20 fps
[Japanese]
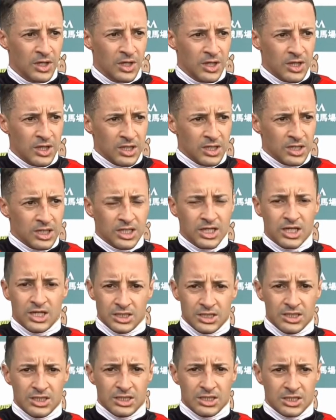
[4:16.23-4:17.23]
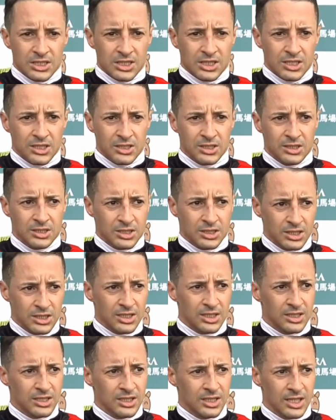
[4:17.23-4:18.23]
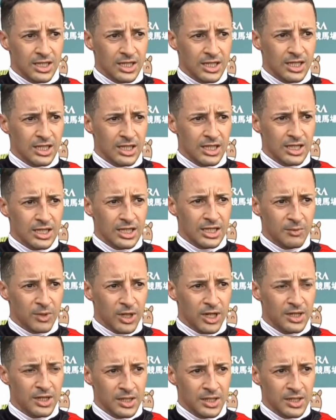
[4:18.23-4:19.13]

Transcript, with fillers: いい感じでしたし、えまあ、